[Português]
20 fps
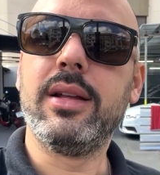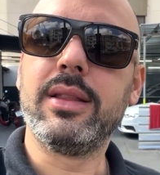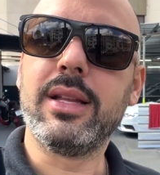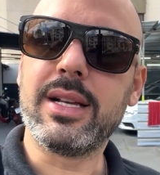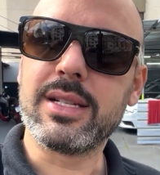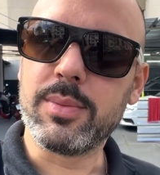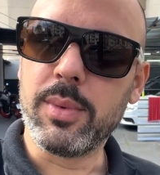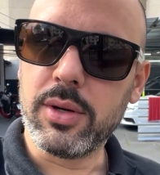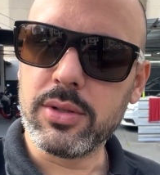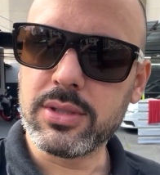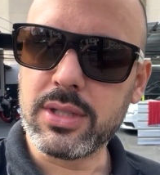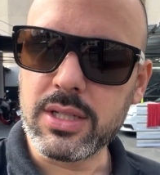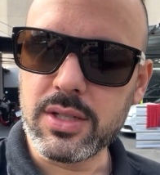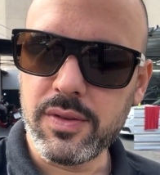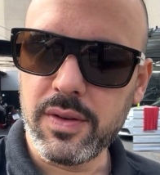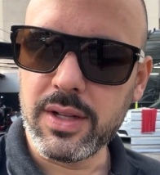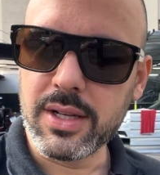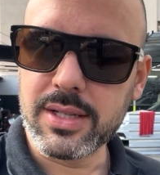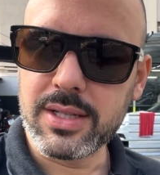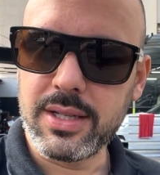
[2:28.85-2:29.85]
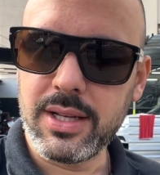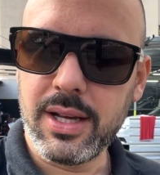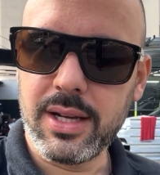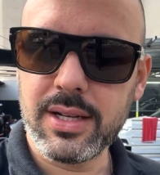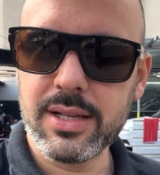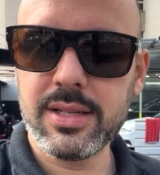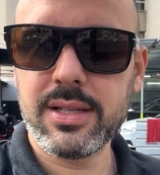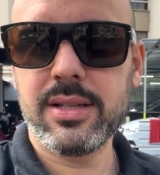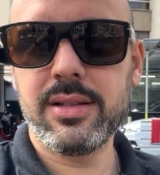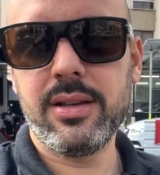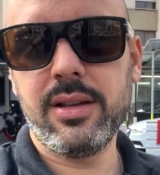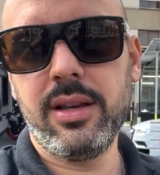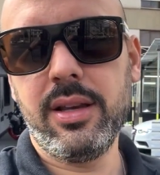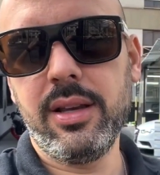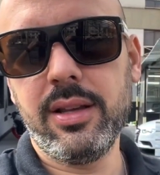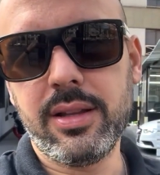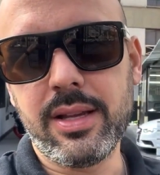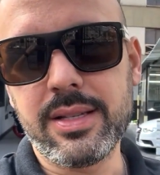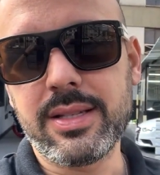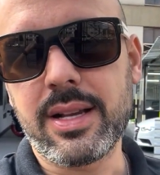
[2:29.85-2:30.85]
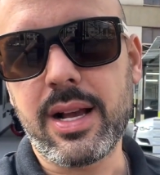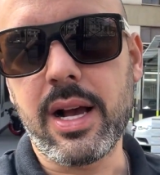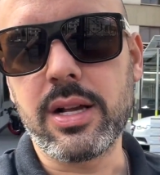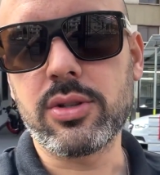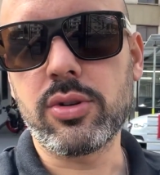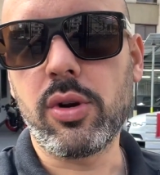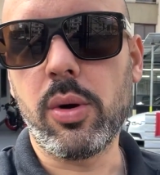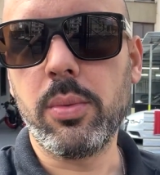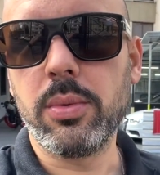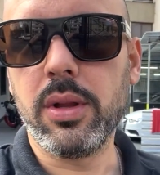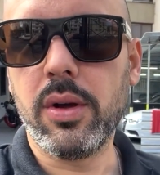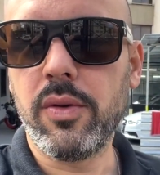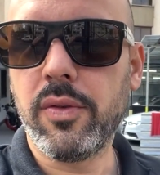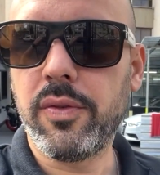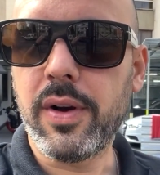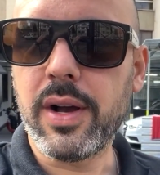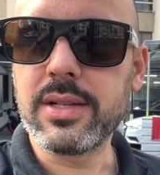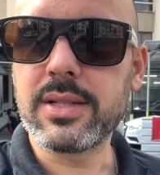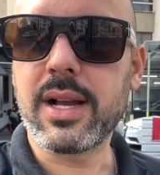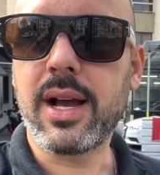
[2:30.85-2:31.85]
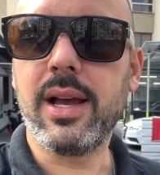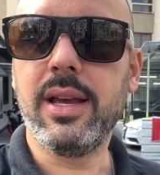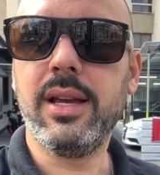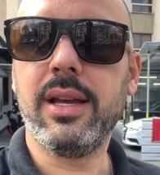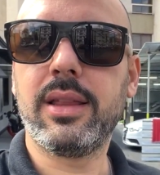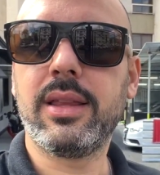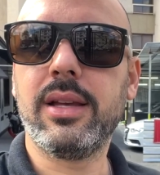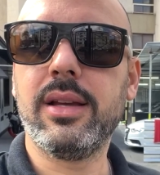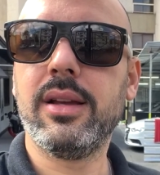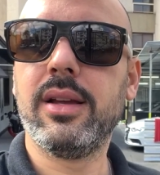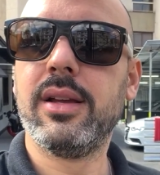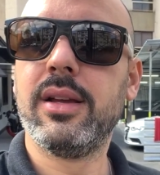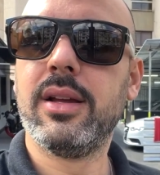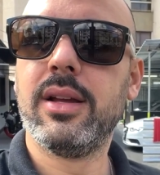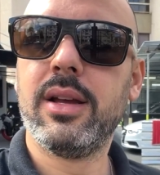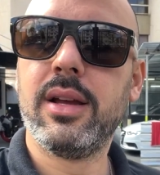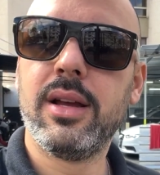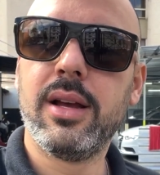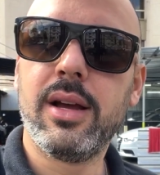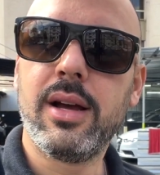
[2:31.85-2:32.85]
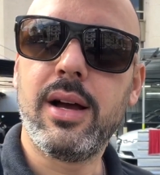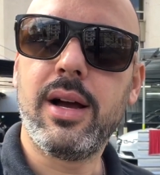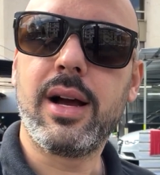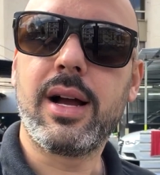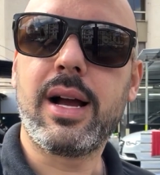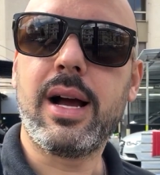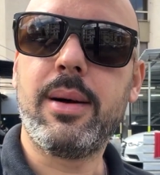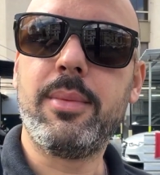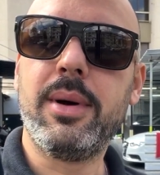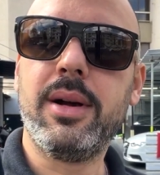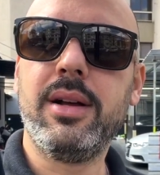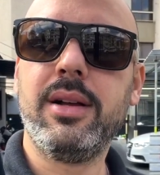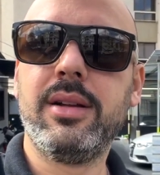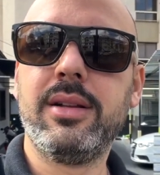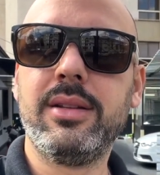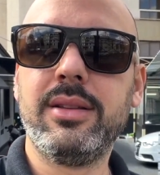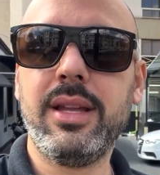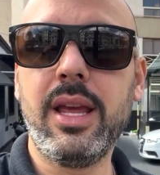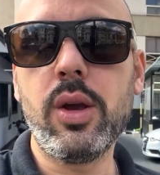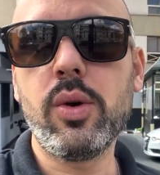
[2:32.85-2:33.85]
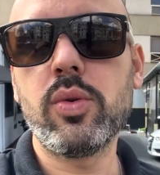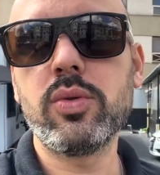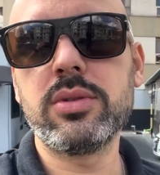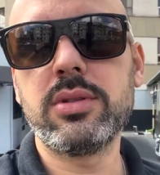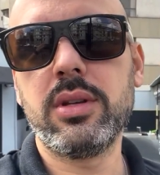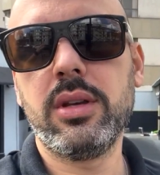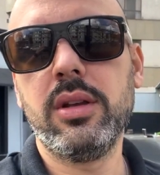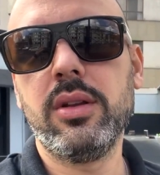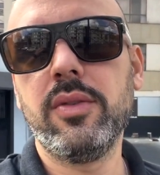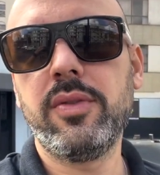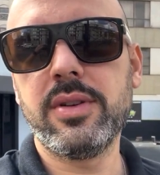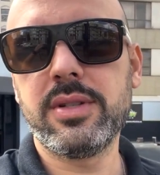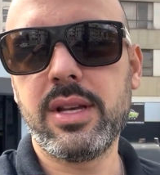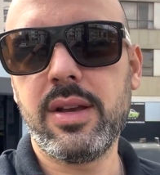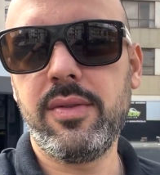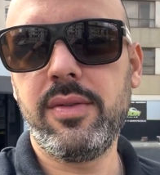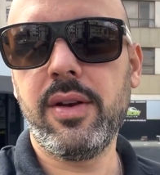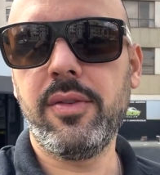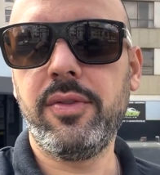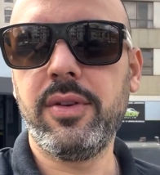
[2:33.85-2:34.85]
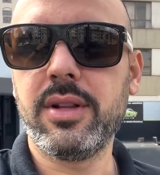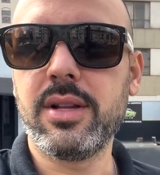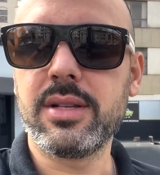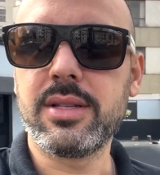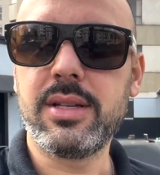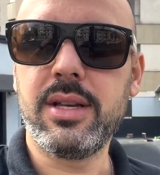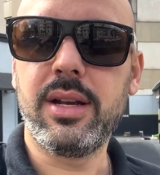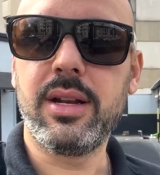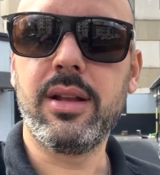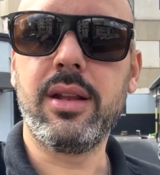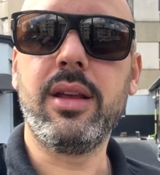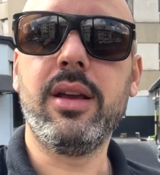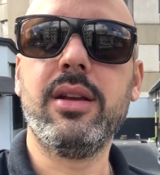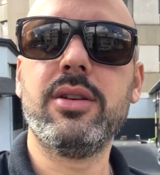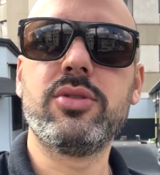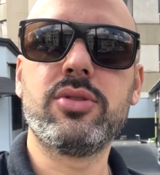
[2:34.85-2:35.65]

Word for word: Nas mãos das financeiras, e nesse caso, como não faz carreta, acaba nem conseguindo fazer via financeira, né?